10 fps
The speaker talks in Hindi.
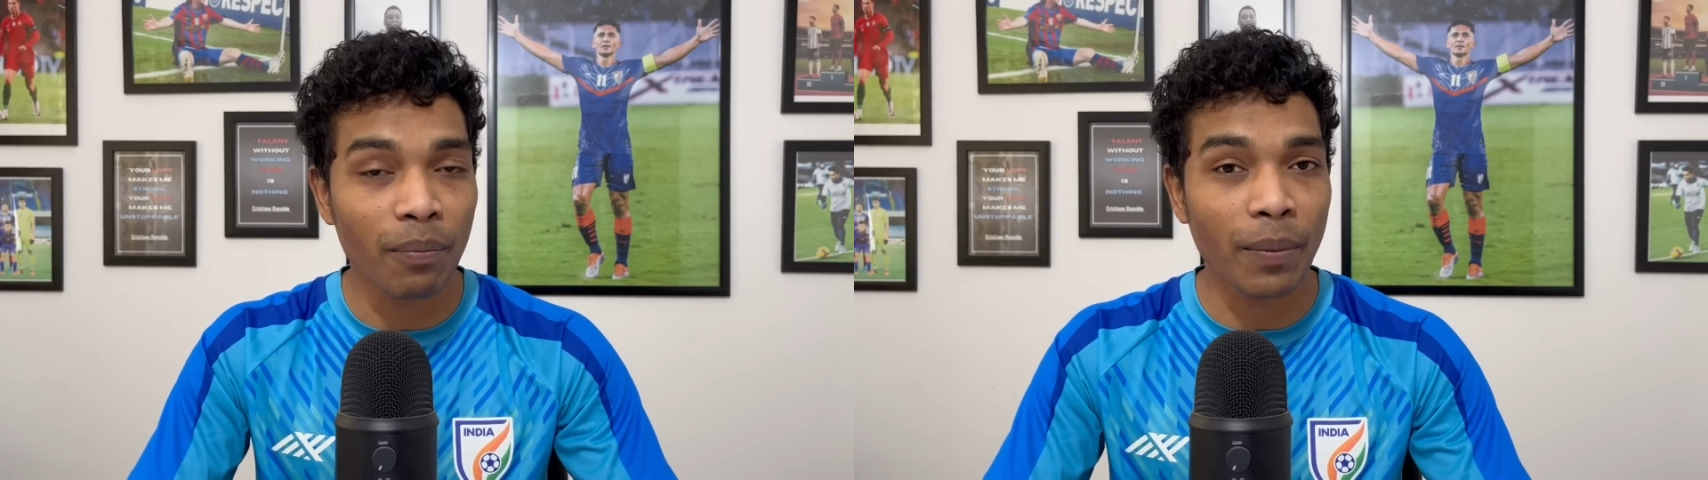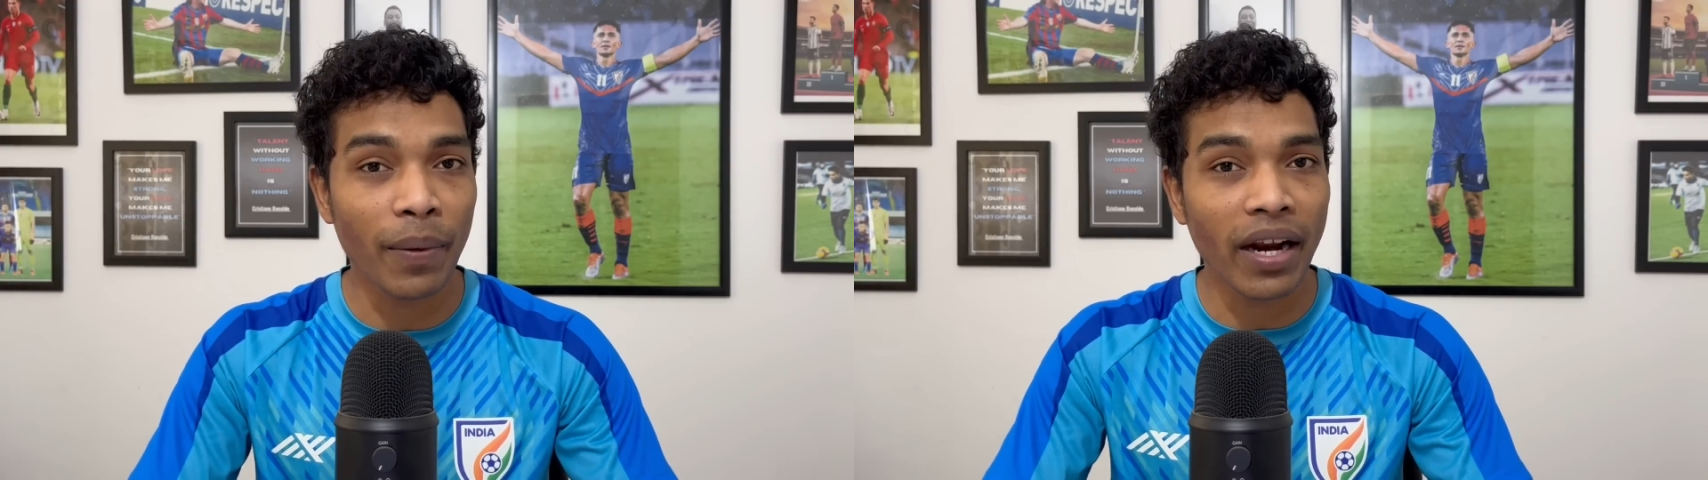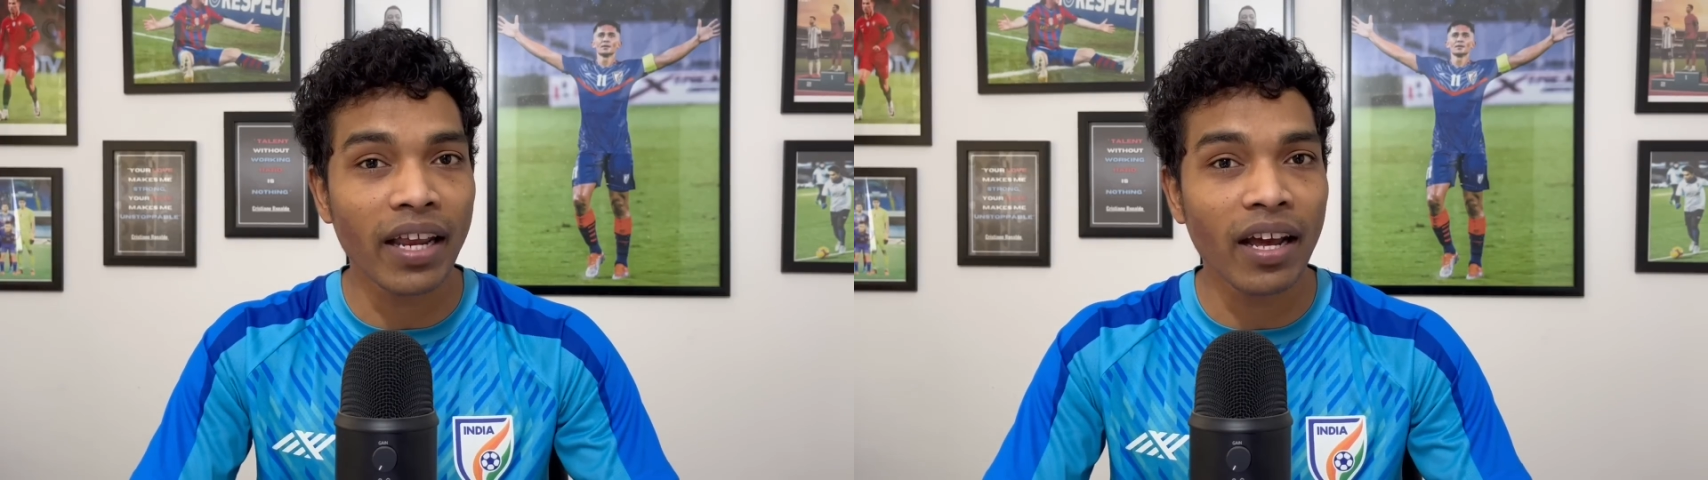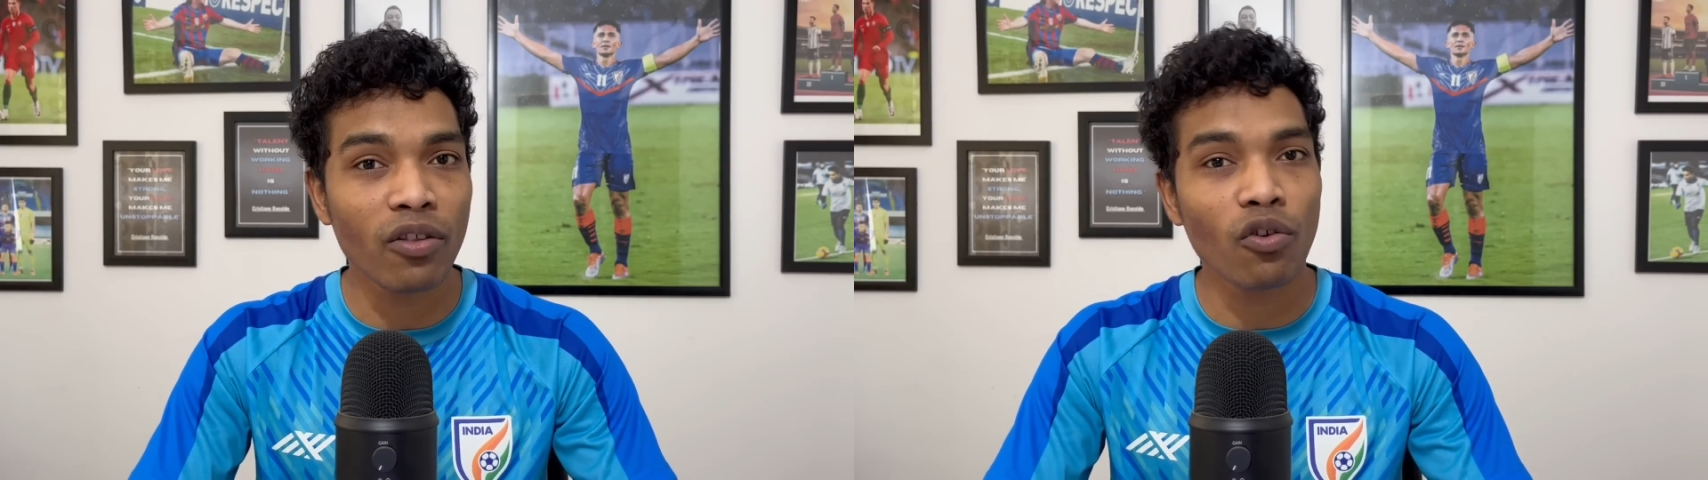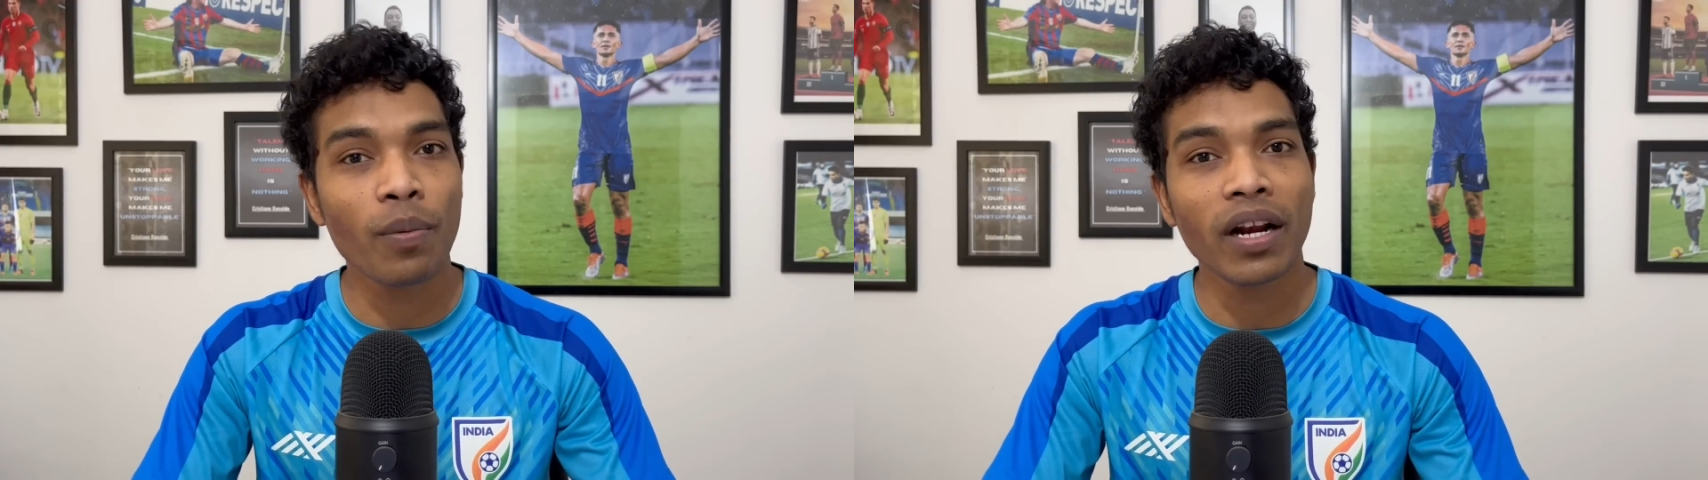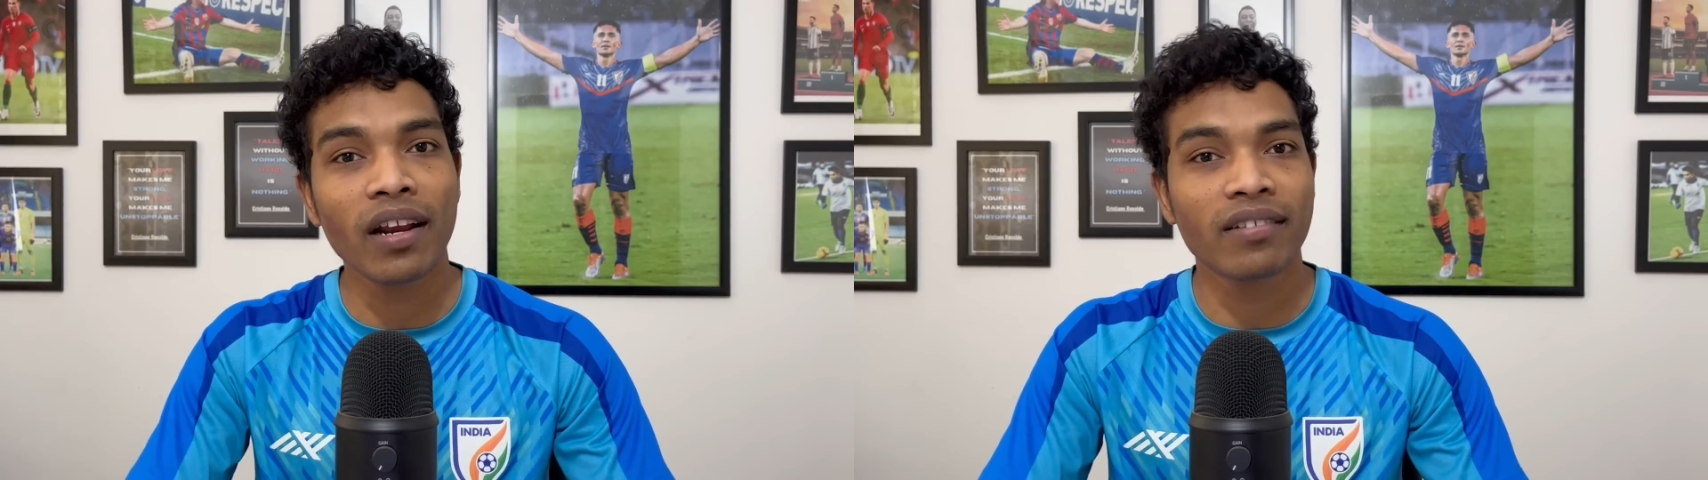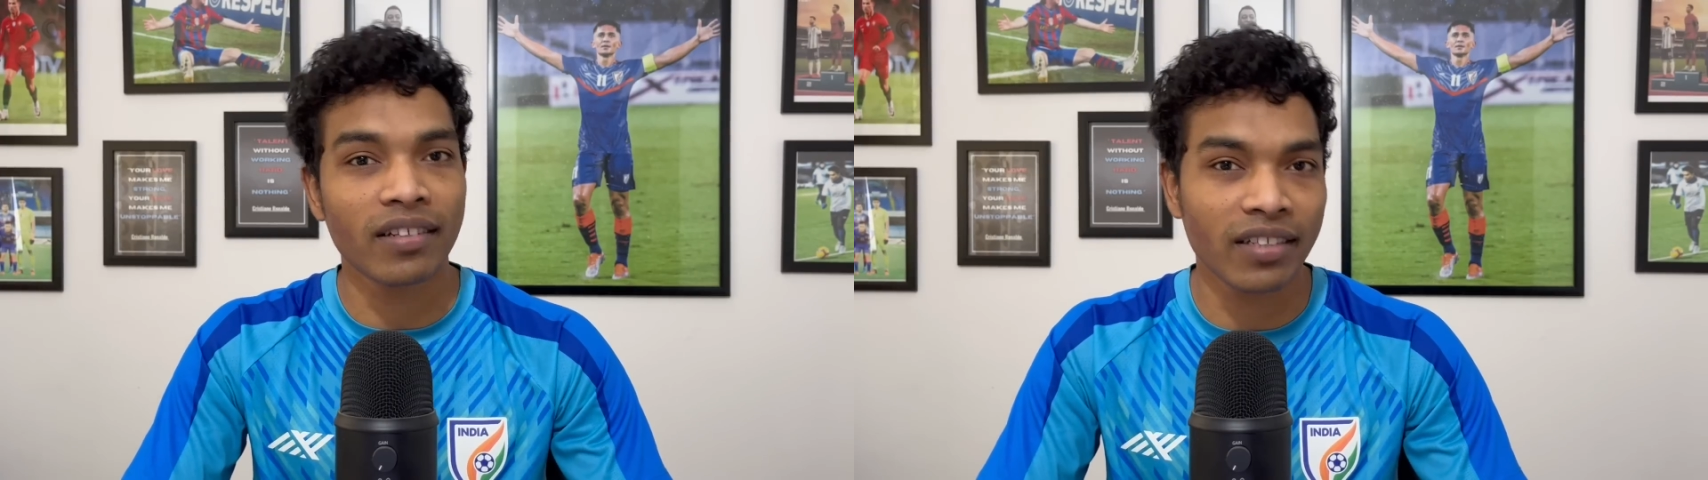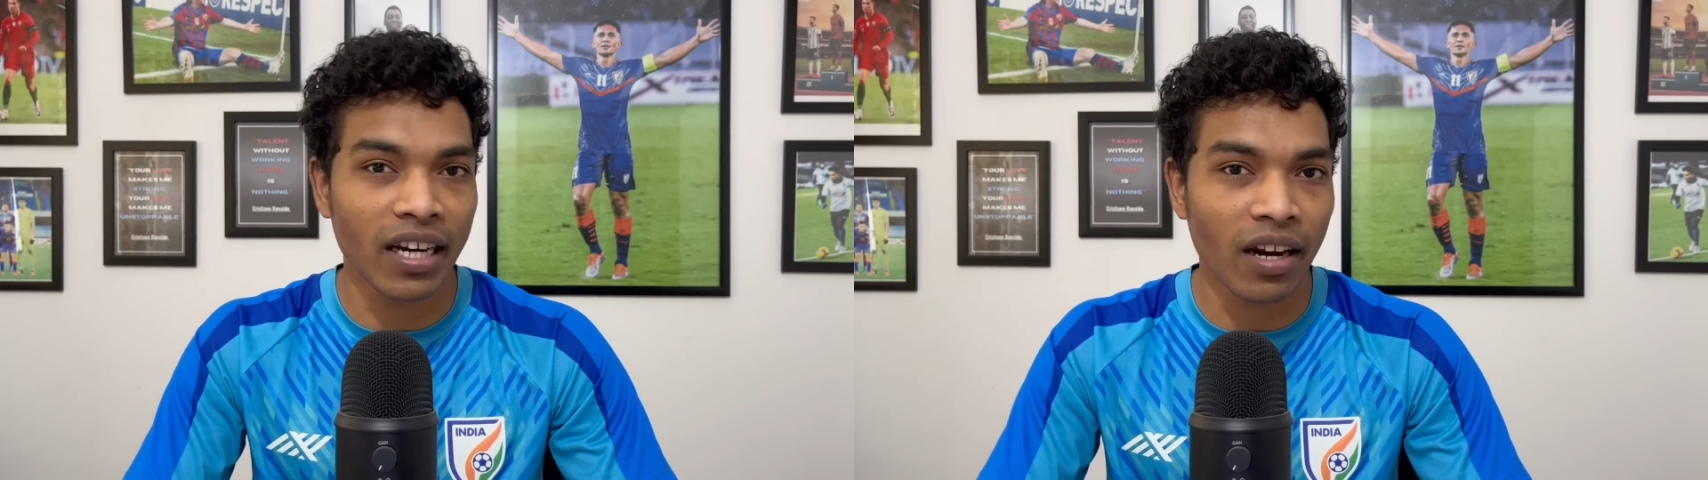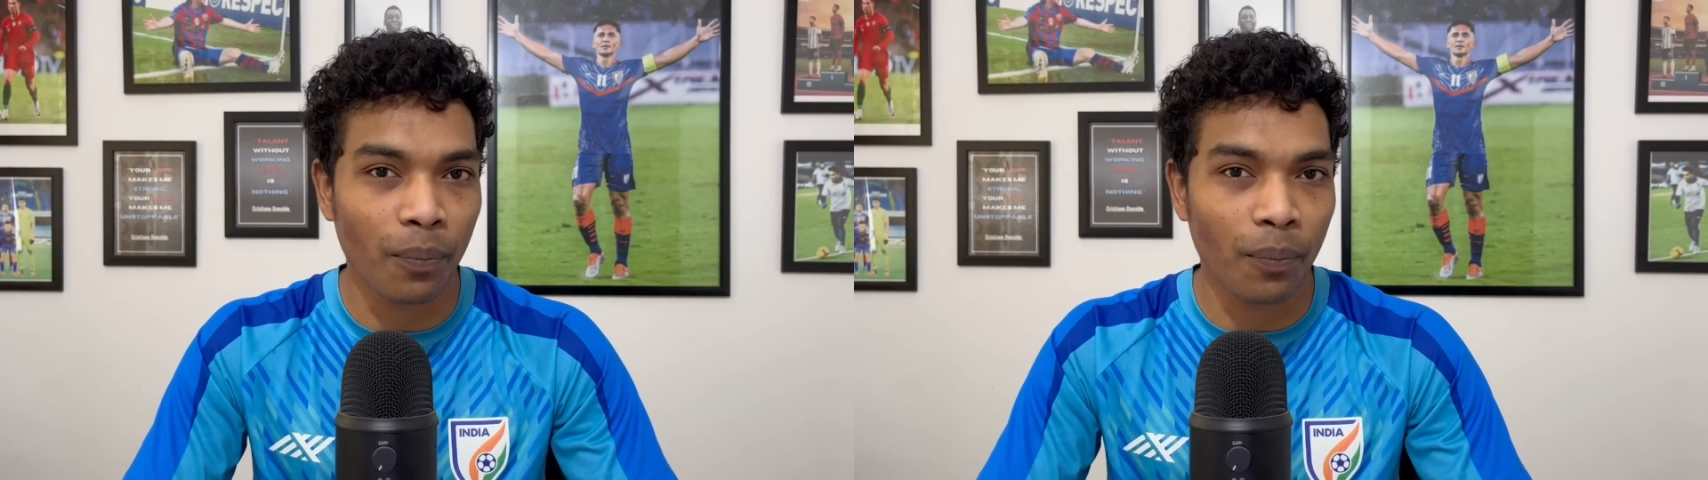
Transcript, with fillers: प्रिपेयर रहेगा जो भी अंडर सिक्सटीन के